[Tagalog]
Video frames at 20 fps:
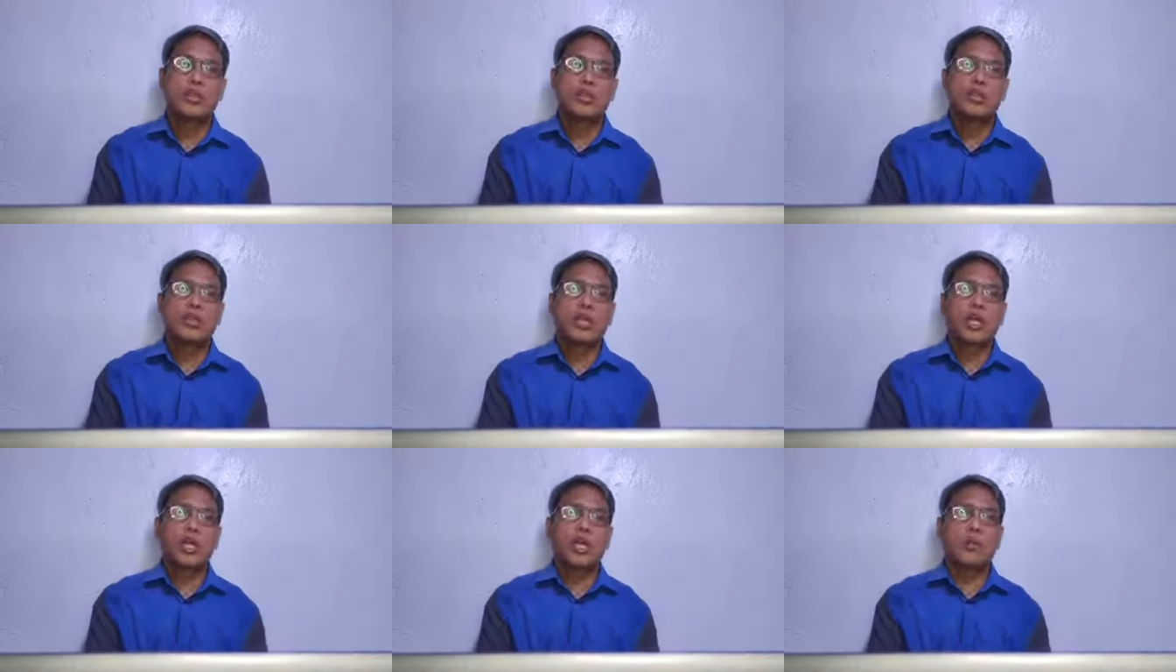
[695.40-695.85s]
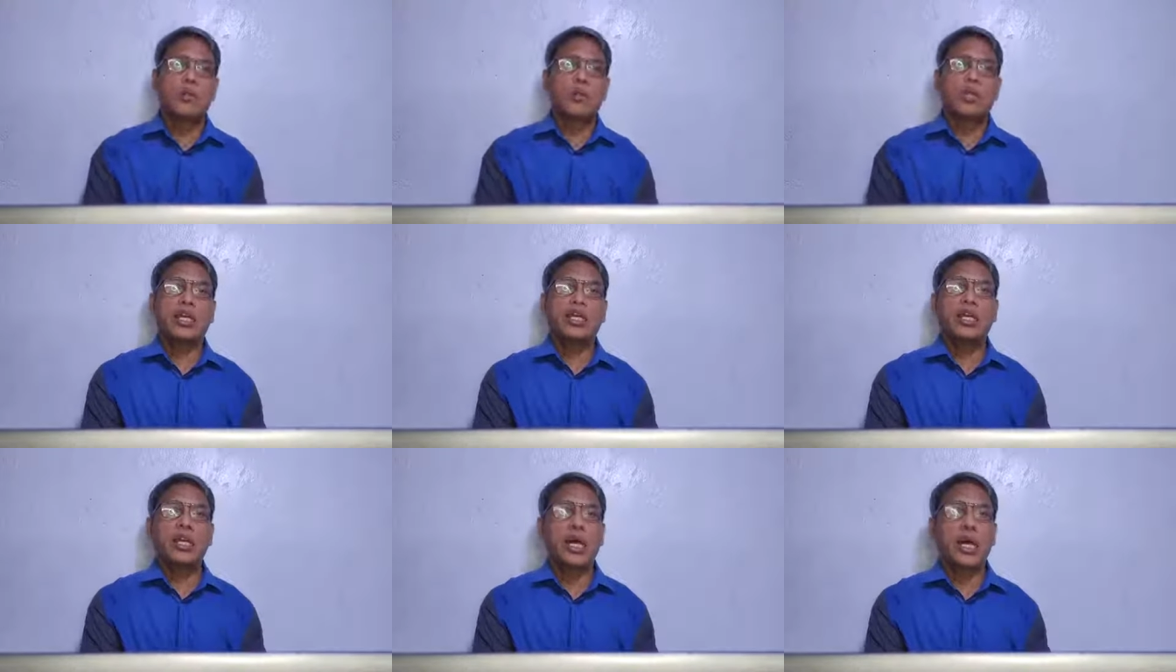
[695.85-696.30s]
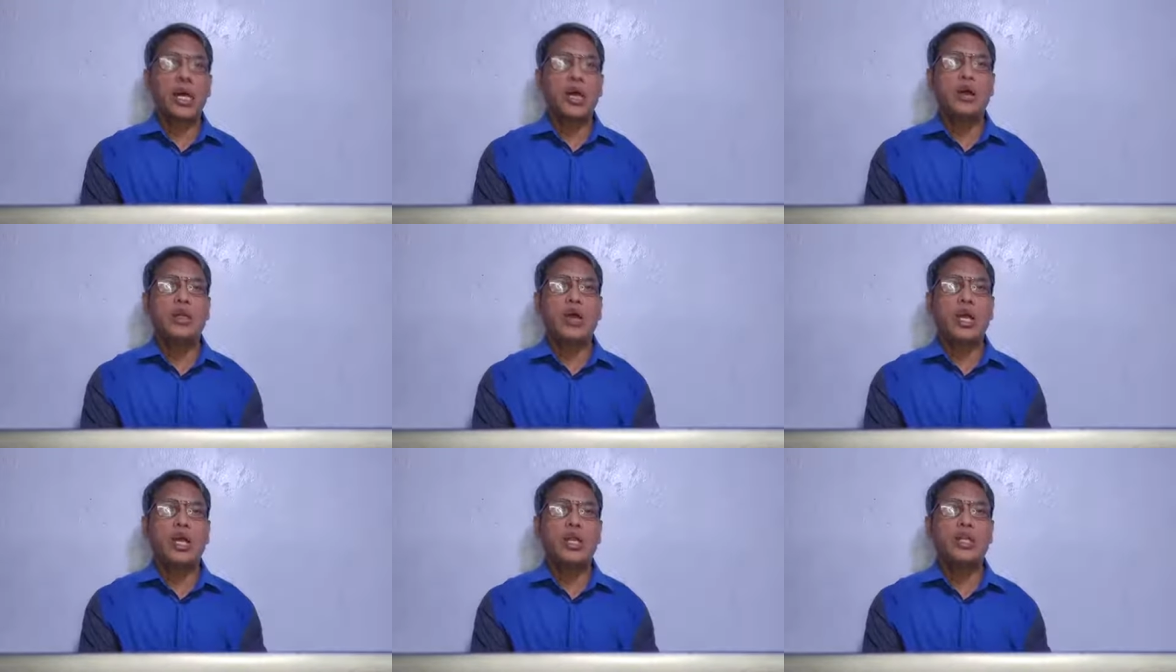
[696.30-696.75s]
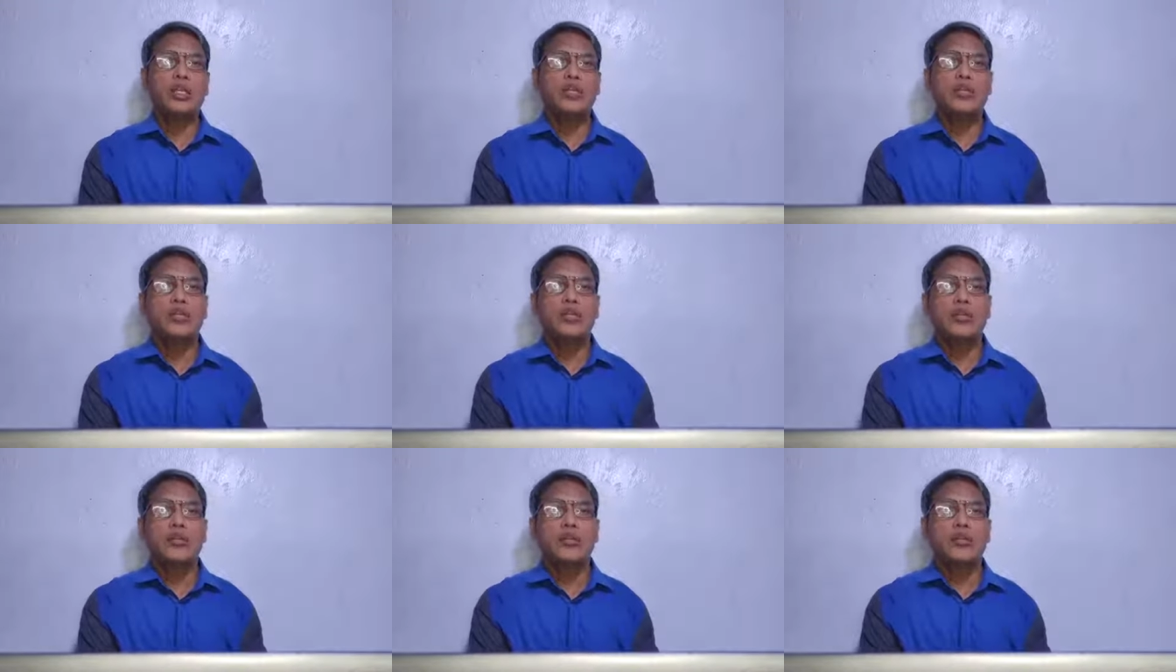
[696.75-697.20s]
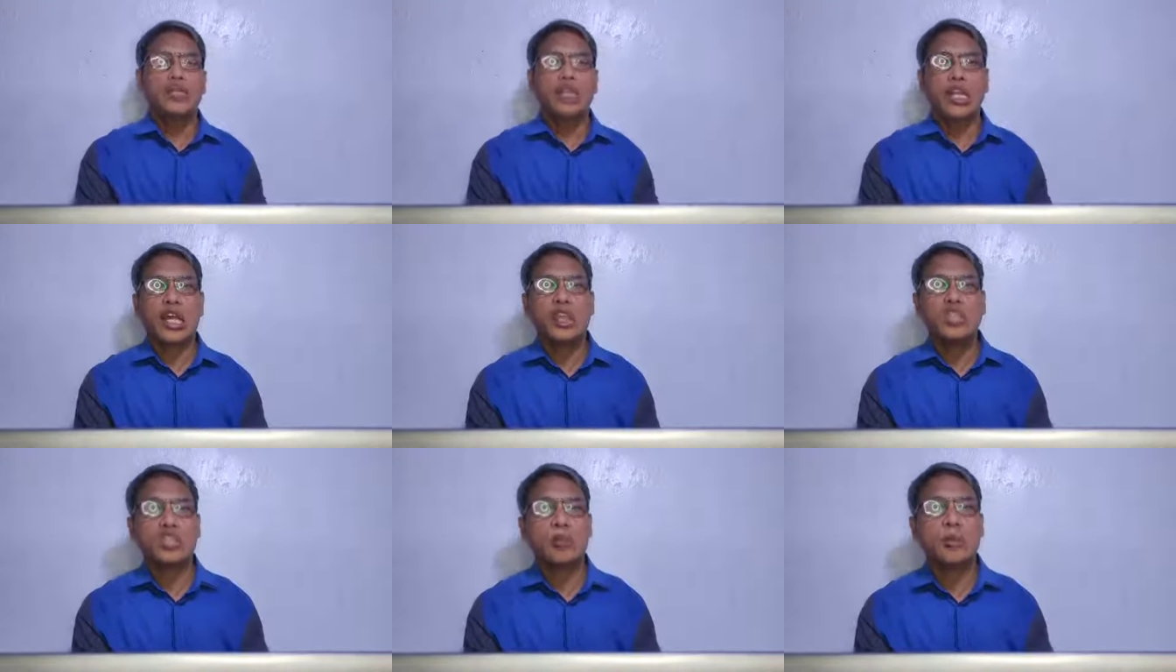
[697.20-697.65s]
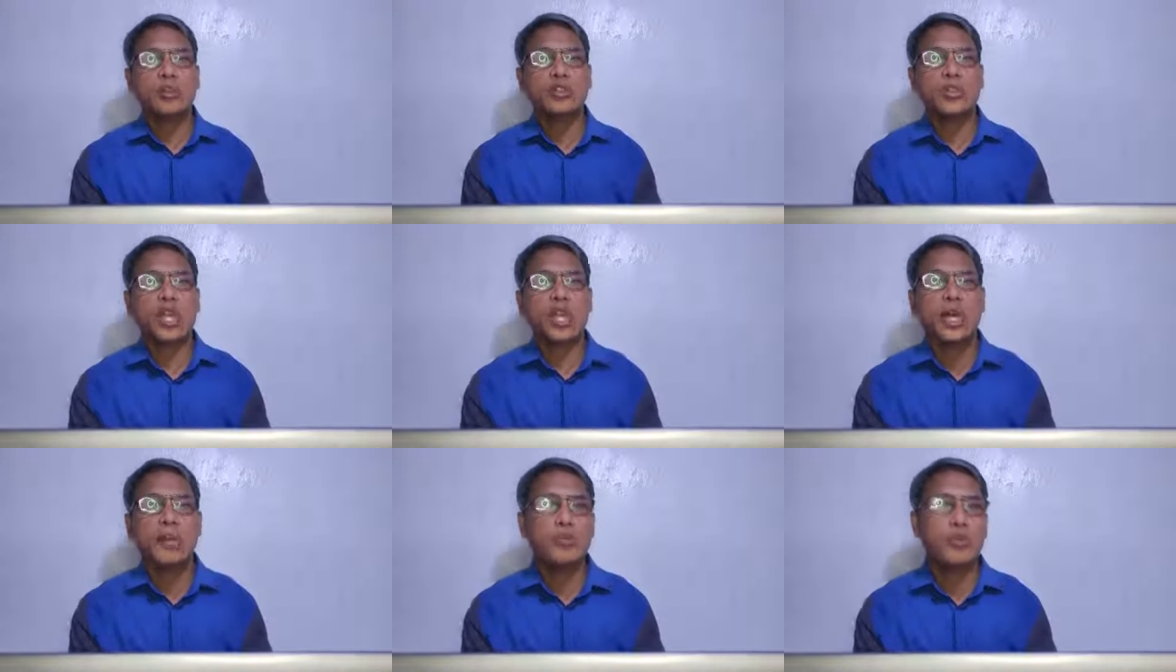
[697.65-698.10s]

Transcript: Kaya pag ikaw ay sinasamantala